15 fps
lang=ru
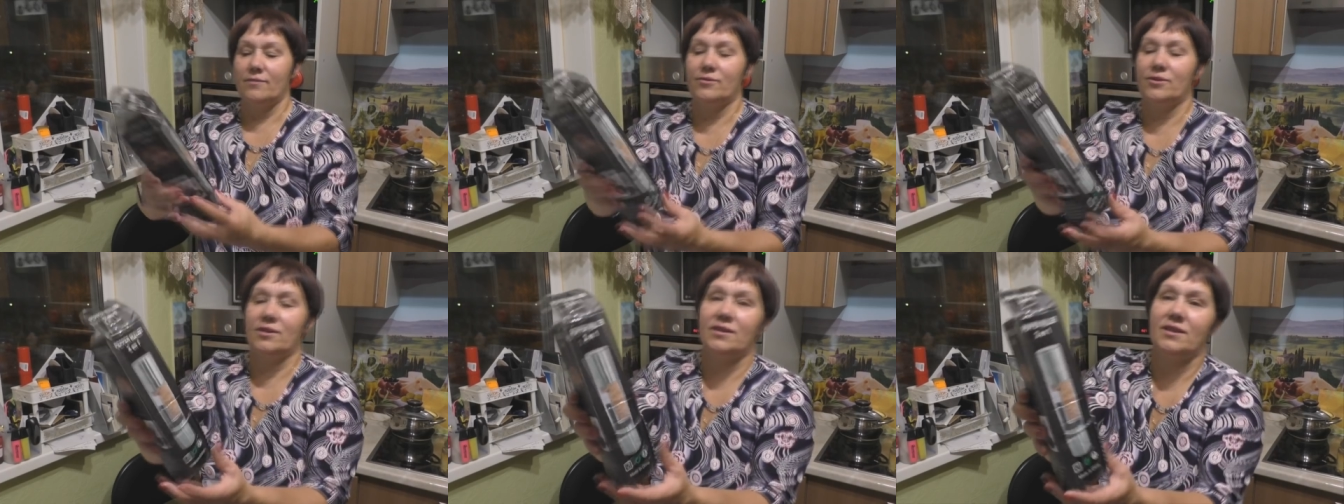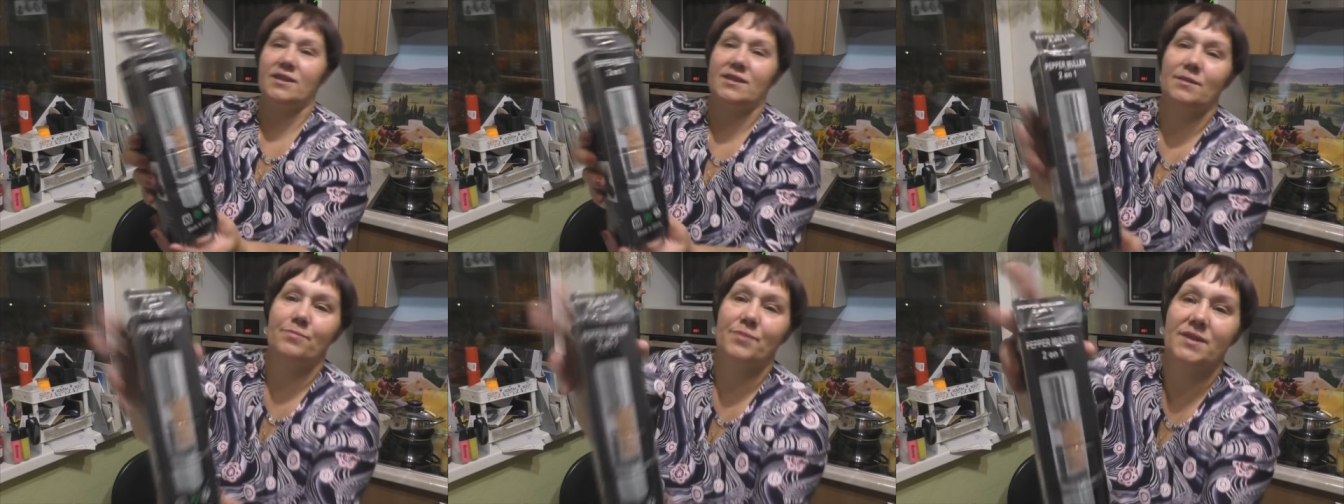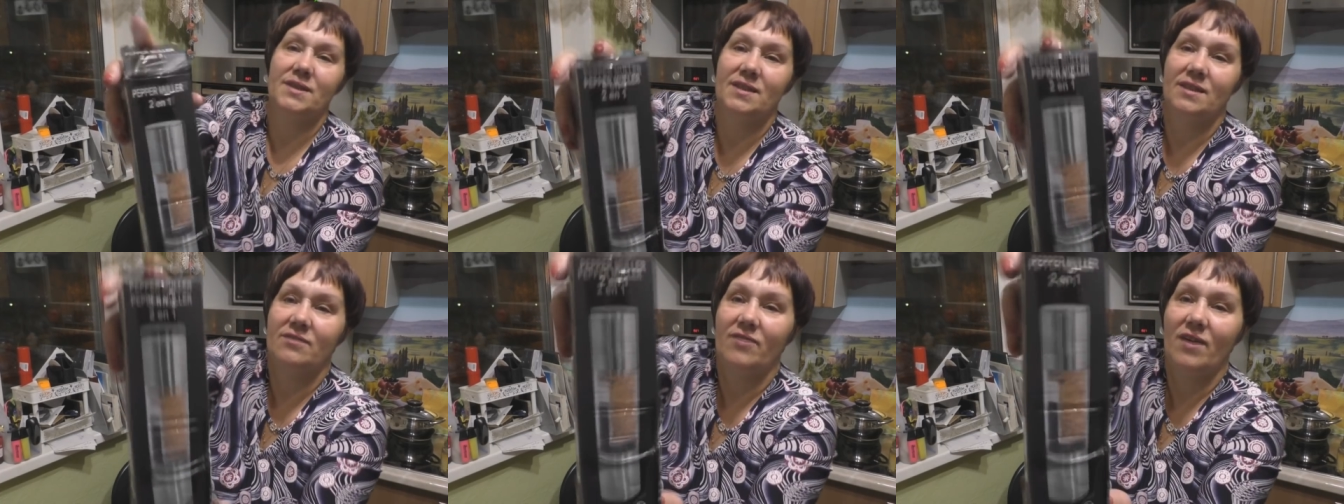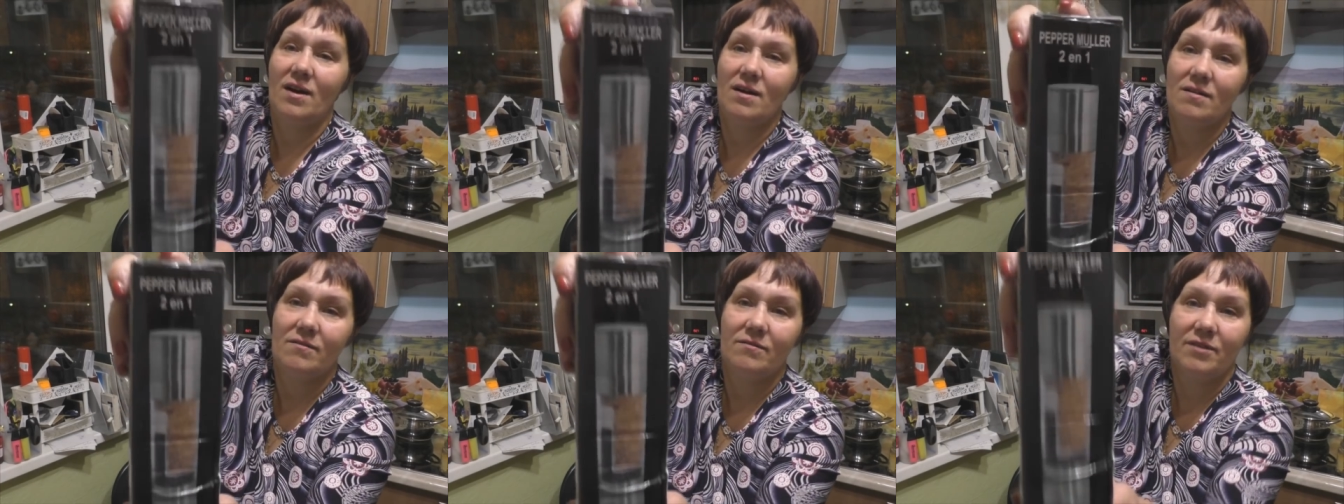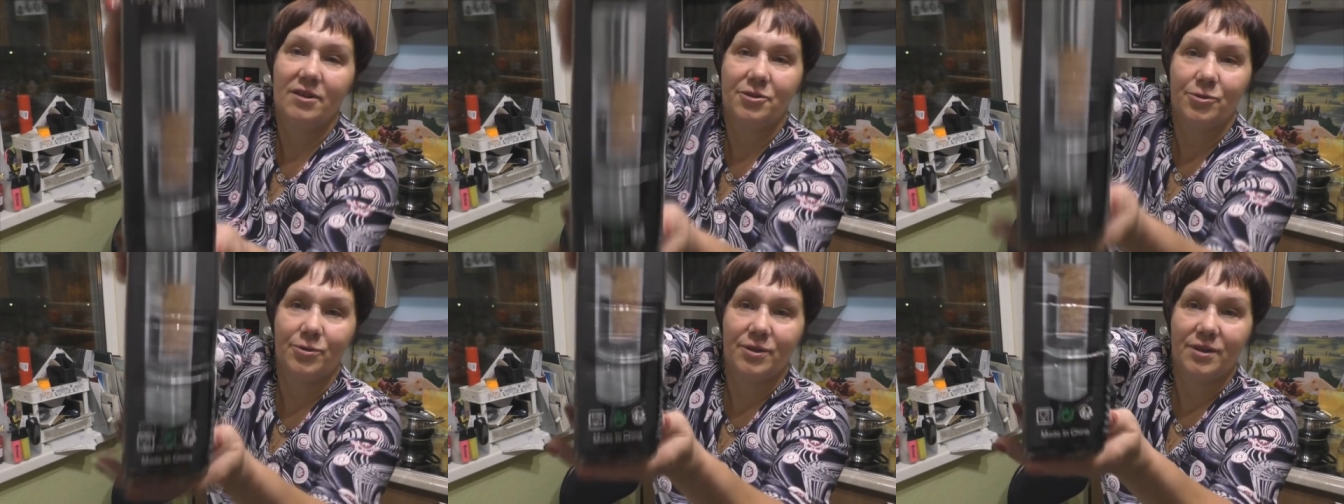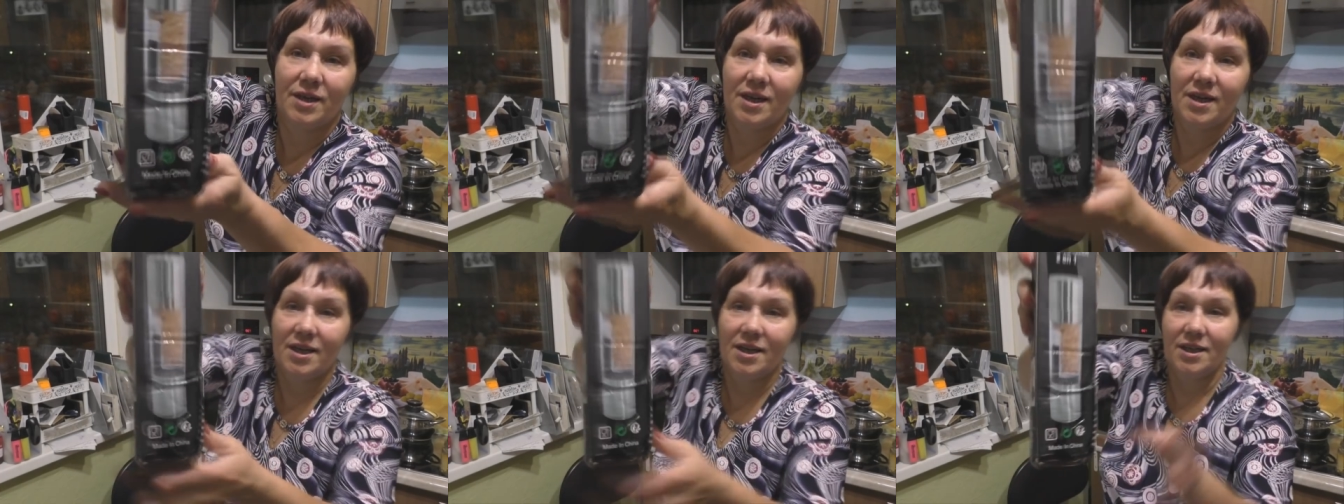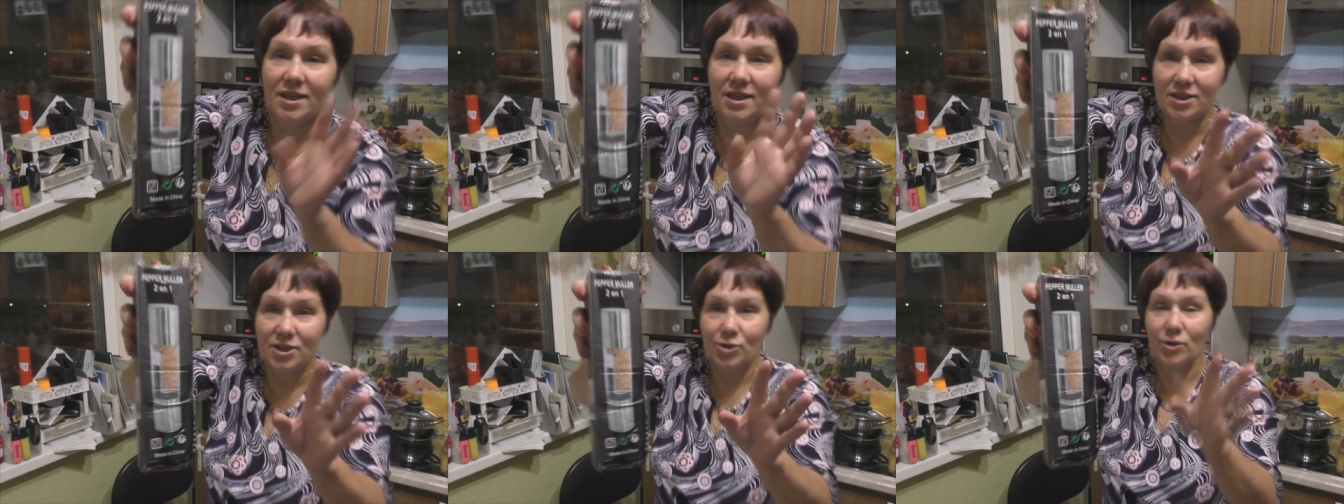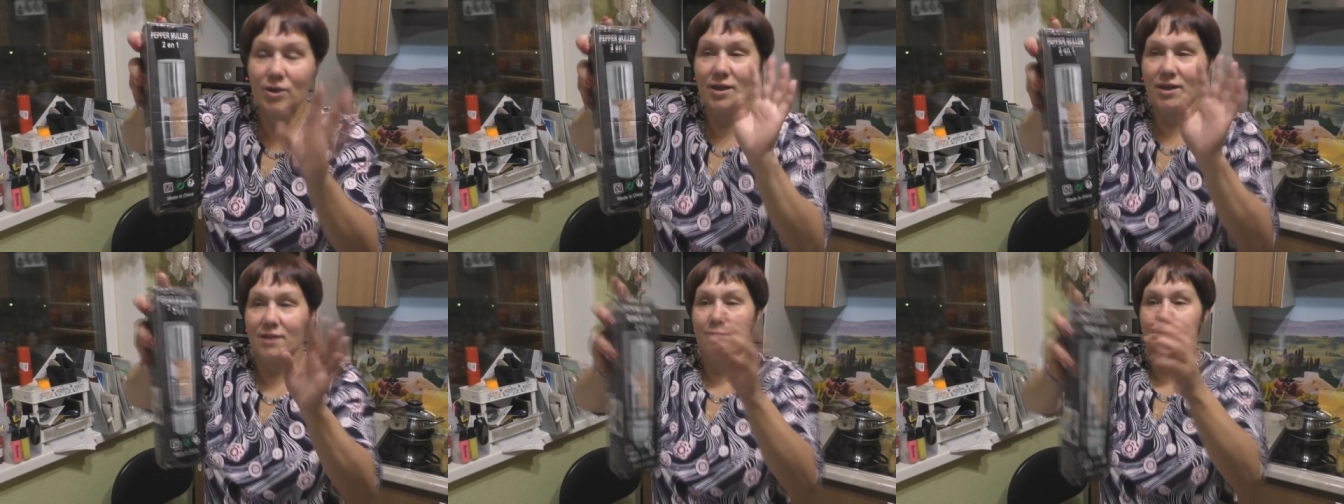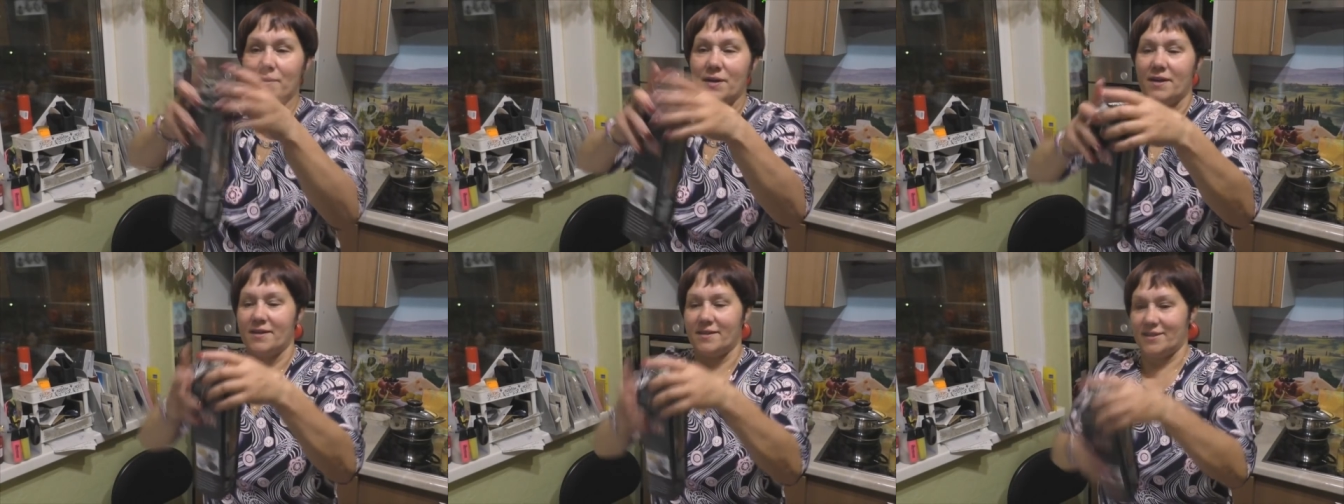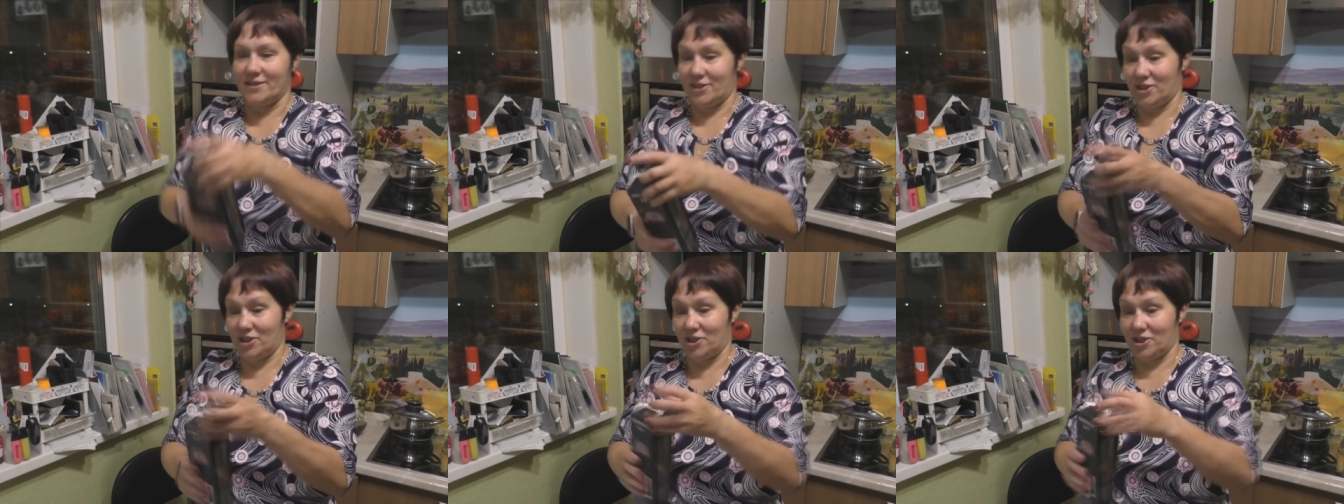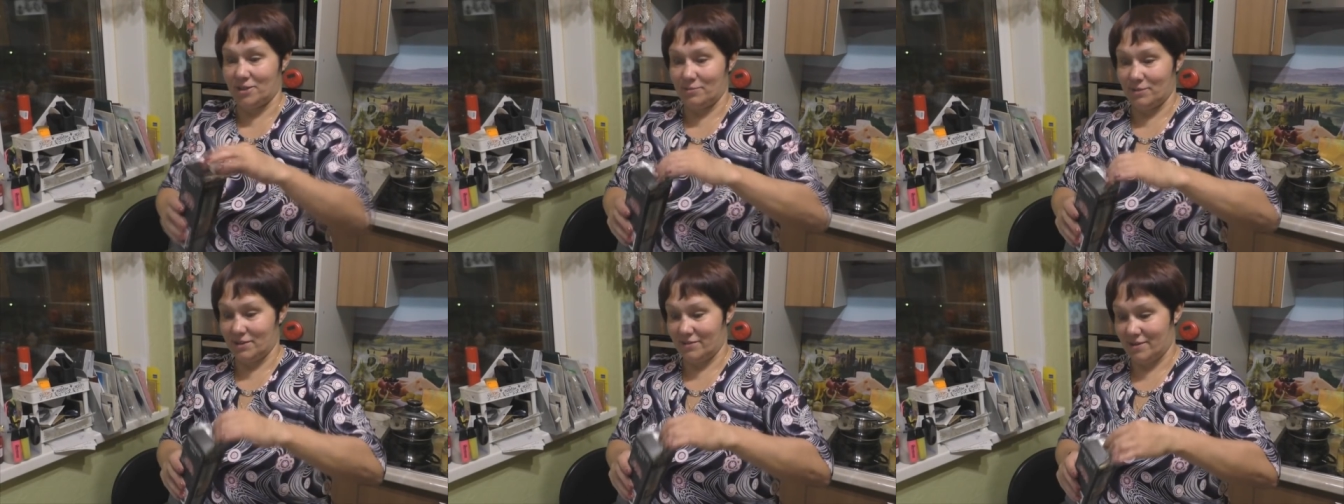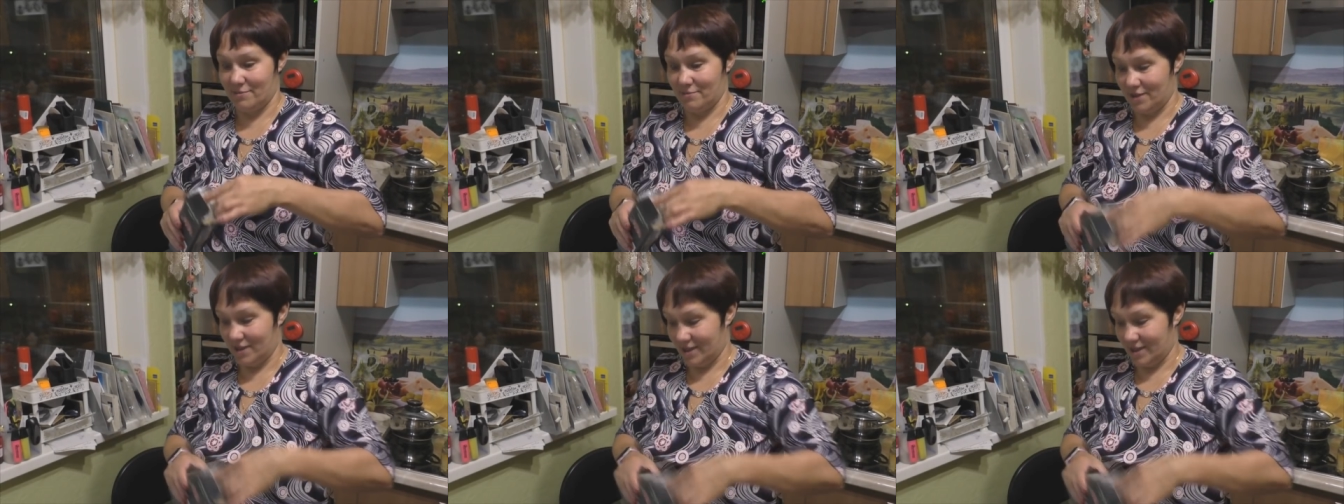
Вот здесь написано два в одной. И соль, и перец. Сейчас мы с вами